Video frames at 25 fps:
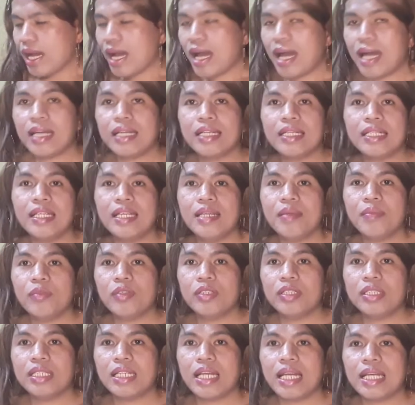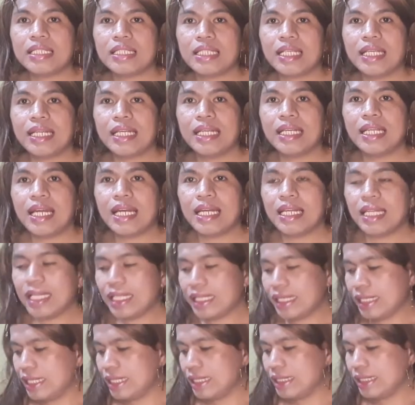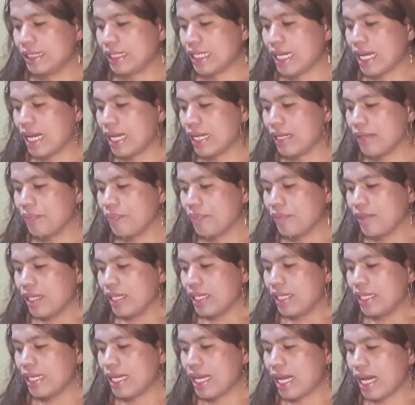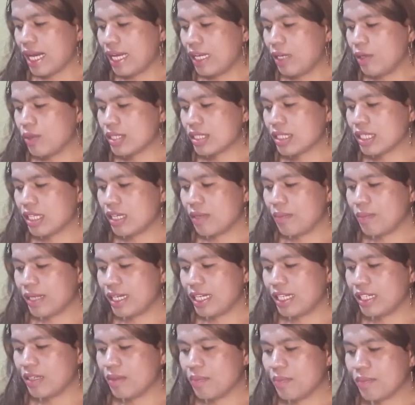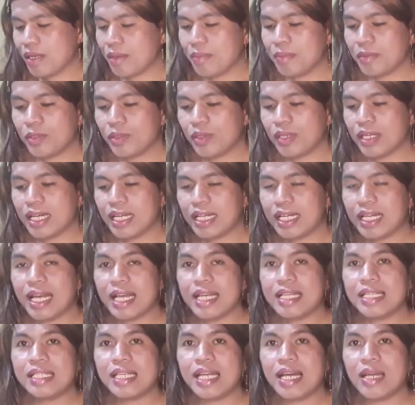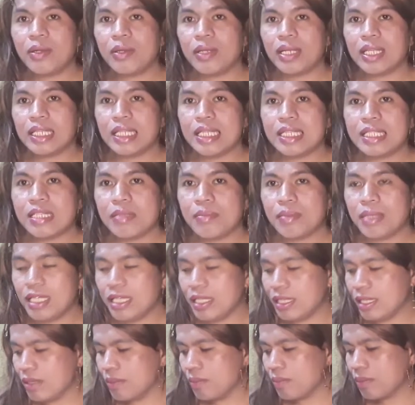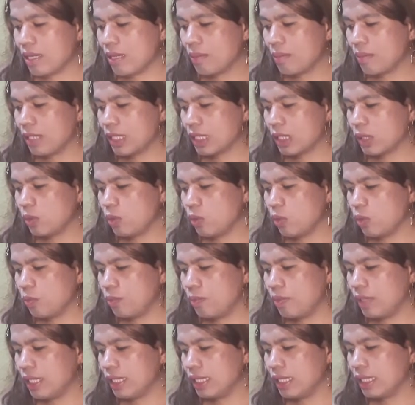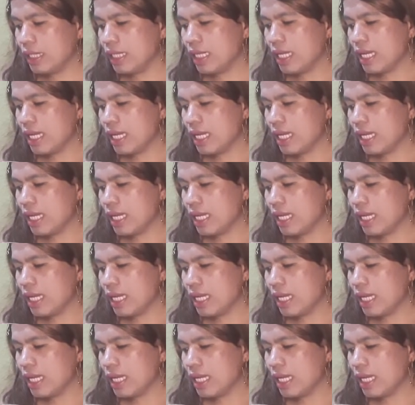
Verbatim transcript: Ang lemon guys ay kailangan natin siyang ihalo sa maligamgam. Ito na nga guys, ihalo natin sa maligamgam na tubig